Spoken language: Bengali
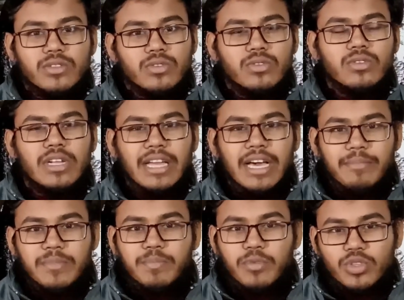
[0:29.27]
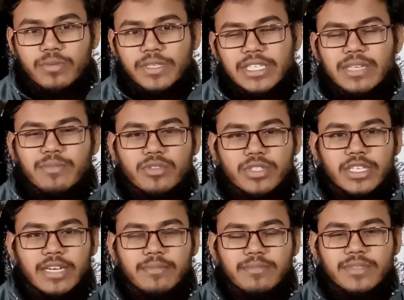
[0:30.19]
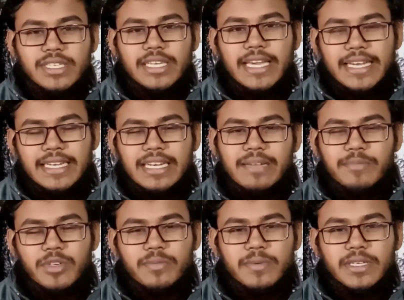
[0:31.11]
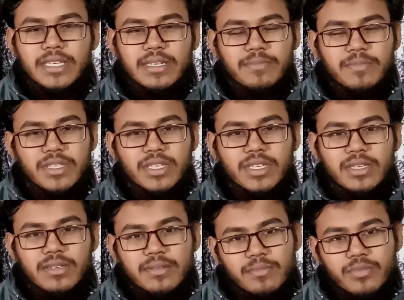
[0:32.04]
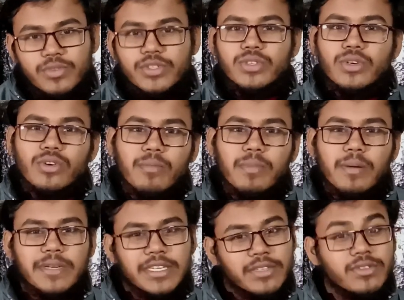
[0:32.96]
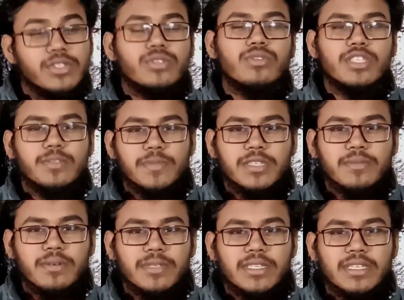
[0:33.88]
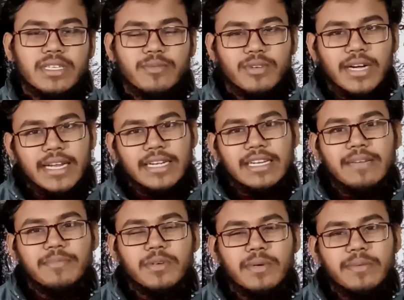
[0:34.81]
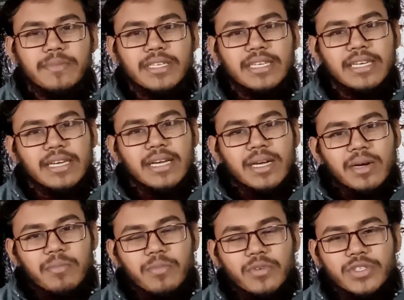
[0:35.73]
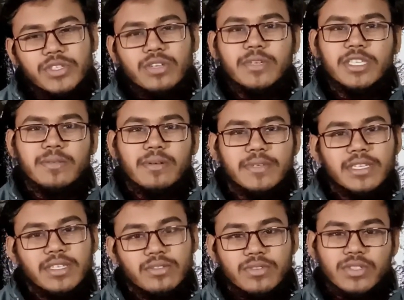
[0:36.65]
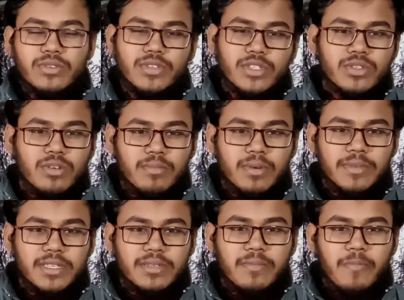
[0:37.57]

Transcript: তো আমি প্রথমে যেটা বলছিলাম যে একটা ল্যাপটপে আপনি প্রসেসর কম পাবেন কিন্তু স্টোরেজ বেশি পাবেন এবং আর একটা ল্যাপটপে আপনি প্রসেসর বেশি পাবেন কিন্তু স্টোরেজ কম পাবেন